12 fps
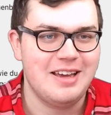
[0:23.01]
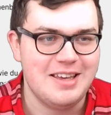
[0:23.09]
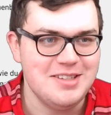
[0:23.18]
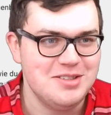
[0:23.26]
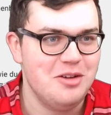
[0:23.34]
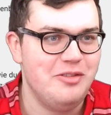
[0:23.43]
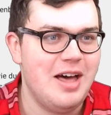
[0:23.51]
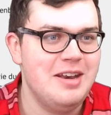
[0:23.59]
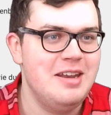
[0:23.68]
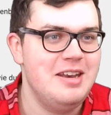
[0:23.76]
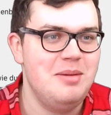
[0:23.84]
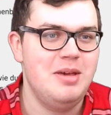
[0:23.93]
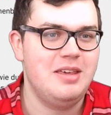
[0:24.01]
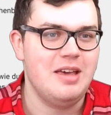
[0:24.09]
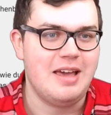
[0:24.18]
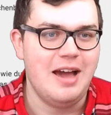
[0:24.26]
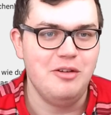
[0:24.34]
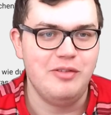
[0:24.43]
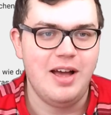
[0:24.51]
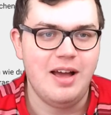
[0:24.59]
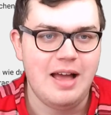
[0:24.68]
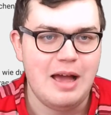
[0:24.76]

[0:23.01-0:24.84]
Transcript: Christoph an, nämlich keine Fragen,